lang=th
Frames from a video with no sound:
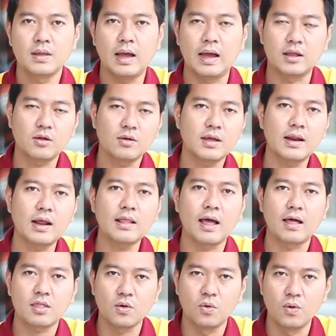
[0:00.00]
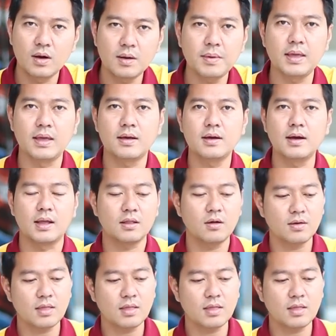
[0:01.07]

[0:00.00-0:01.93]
อาจจะต้องใช้ทักษะสูงขึ้นมาอีกคืออาจจะ